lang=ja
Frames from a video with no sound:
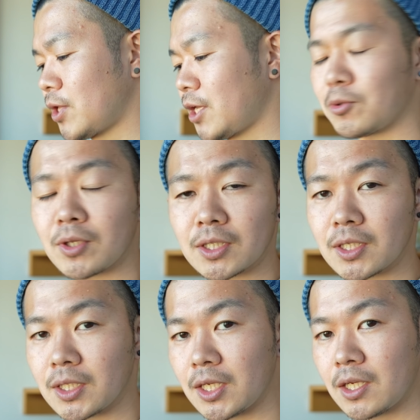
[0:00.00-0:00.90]
ないよって
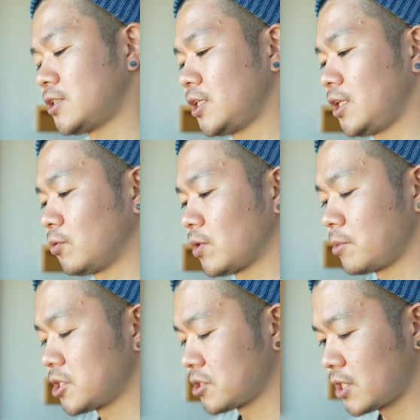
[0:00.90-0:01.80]
方はね是非お
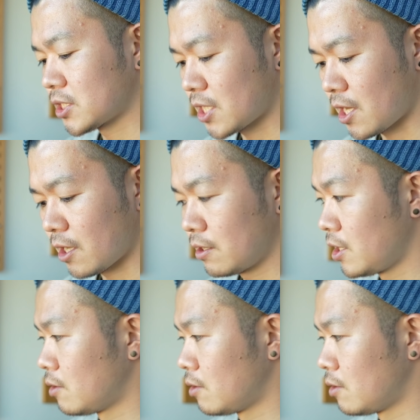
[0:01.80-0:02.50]
試しくださ